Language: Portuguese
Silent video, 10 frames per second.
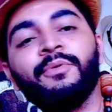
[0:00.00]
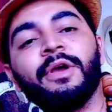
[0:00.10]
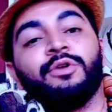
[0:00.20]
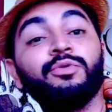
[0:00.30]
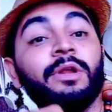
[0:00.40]

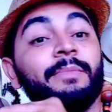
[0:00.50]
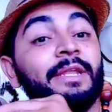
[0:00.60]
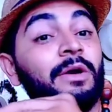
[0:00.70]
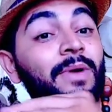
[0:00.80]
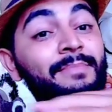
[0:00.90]
porque a Jurema
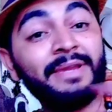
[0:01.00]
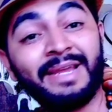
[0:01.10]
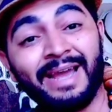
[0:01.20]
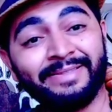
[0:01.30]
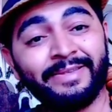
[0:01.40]
não é
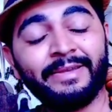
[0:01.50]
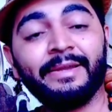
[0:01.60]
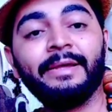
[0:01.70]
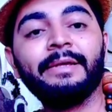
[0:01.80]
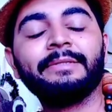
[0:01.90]

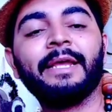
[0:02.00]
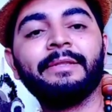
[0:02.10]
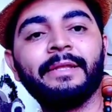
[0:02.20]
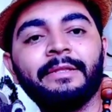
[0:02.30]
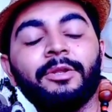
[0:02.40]
brincadeira, tá
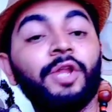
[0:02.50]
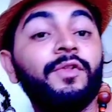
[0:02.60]
entendendo?